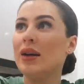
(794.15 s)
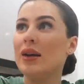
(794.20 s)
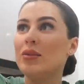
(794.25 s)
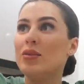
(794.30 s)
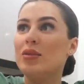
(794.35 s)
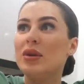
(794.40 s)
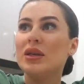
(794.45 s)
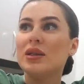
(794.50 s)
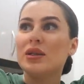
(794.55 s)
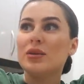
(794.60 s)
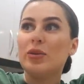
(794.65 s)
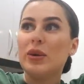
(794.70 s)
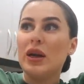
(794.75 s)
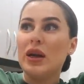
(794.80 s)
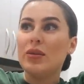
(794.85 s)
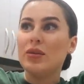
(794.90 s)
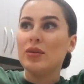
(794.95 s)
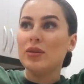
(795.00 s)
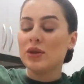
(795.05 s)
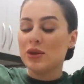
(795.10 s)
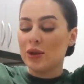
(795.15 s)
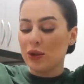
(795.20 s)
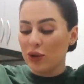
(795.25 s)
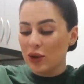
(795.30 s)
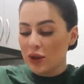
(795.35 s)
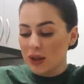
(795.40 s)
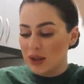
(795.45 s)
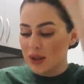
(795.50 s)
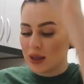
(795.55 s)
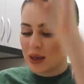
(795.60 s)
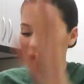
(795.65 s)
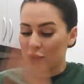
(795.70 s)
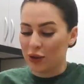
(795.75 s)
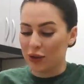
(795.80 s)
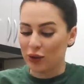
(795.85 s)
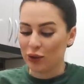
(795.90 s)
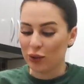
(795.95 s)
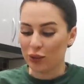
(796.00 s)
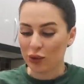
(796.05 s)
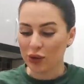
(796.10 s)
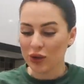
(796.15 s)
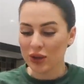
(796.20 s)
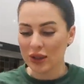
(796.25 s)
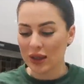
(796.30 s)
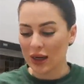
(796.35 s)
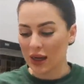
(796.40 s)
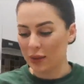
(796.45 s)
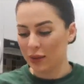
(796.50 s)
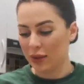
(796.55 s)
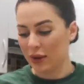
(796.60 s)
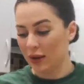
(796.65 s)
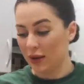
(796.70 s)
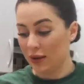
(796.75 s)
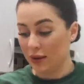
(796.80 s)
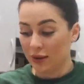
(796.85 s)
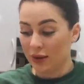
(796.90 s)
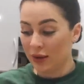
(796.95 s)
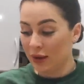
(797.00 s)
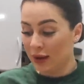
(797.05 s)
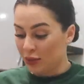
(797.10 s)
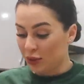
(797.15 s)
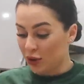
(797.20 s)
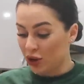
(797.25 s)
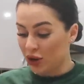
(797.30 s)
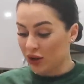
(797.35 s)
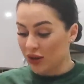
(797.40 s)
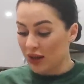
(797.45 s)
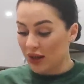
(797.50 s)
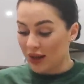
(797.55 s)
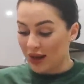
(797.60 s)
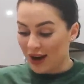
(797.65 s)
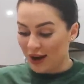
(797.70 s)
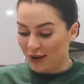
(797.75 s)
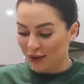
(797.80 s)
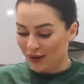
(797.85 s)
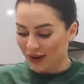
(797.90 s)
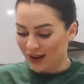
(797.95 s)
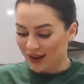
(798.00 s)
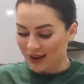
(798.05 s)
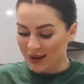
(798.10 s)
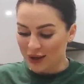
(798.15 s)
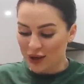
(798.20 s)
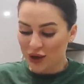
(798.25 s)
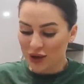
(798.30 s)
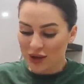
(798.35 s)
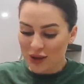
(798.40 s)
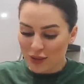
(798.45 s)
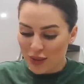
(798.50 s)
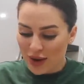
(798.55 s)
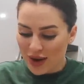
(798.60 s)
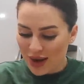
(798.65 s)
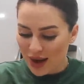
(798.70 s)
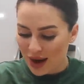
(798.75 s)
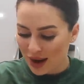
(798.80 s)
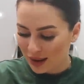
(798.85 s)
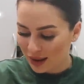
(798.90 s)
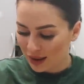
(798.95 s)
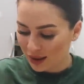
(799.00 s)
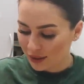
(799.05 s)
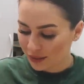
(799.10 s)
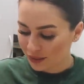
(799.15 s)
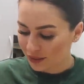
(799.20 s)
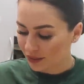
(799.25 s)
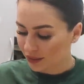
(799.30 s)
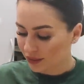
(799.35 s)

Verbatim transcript: Без прям злости какой-то, ну просто как бы, типа, что за нафиг, ничего не понятно.